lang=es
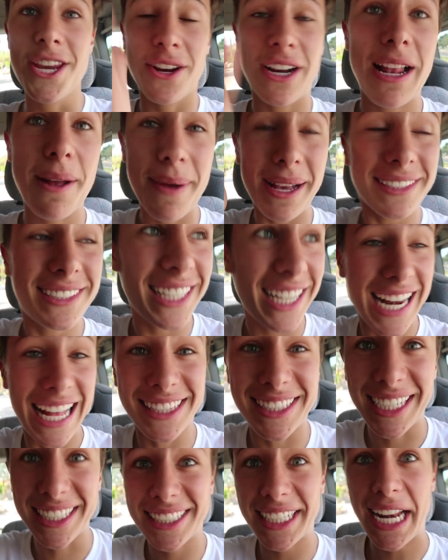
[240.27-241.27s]
Y ahora va a ser
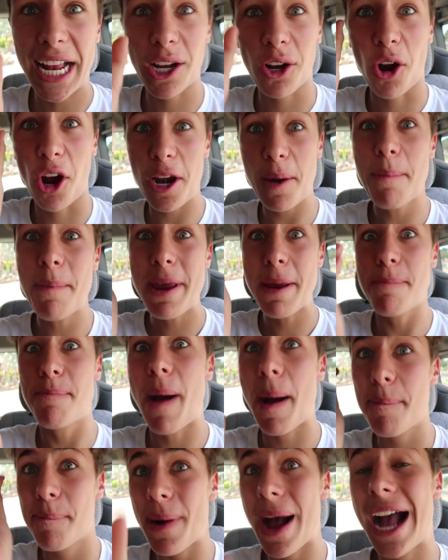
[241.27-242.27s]
la tercera con mi
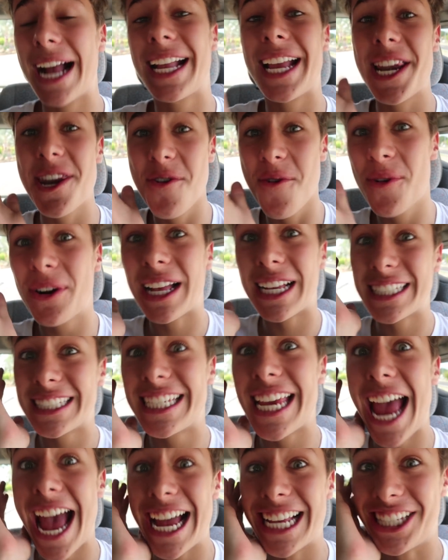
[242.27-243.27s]
papá que nunca
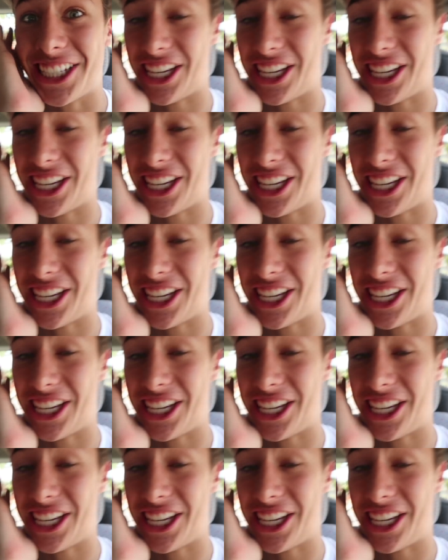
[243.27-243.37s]
se ha